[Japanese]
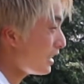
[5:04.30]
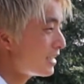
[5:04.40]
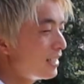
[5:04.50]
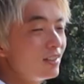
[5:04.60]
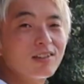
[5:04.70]
台
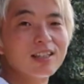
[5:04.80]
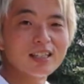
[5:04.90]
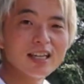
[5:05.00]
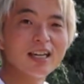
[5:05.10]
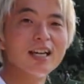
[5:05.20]
車に乗っけ
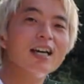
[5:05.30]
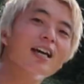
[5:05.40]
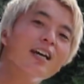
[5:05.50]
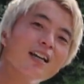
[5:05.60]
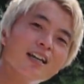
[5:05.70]
て
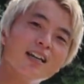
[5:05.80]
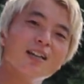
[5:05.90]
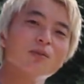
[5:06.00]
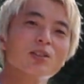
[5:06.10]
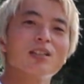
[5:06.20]

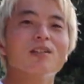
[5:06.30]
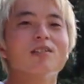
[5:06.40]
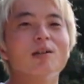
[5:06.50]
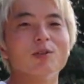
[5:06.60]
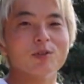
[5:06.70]
持ってく
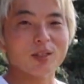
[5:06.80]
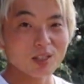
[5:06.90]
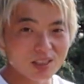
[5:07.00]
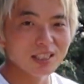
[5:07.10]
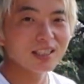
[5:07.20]
のはもうめ
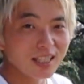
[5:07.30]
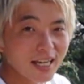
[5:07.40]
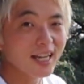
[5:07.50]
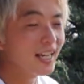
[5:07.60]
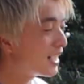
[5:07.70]
んどくさいん
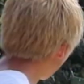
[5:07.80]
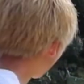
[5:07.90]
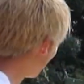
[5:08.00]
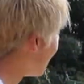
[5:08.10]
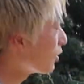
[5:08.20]
で、
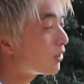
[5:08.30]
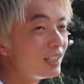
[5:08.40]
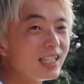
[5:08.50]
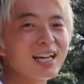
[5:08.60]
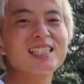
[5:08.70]
横
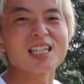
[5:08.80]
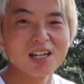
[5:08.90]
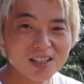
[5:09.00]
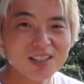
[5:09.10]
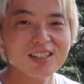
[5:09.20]
に投げ
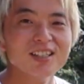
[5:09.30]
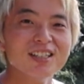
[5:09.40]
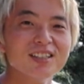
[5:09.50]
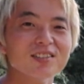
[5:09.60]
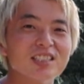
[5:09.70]
ちゃう、
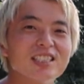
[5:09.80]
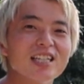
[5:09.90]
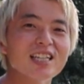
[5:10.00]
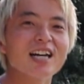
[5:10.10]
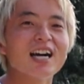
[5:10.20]
自
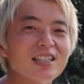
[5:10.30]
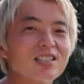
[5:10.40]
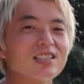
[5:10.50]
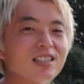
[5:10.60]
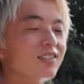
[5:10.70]
然に返
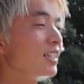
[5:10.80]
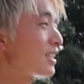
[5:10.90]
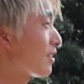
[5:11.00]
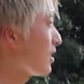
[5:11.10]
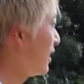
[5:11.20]
すっていうね、作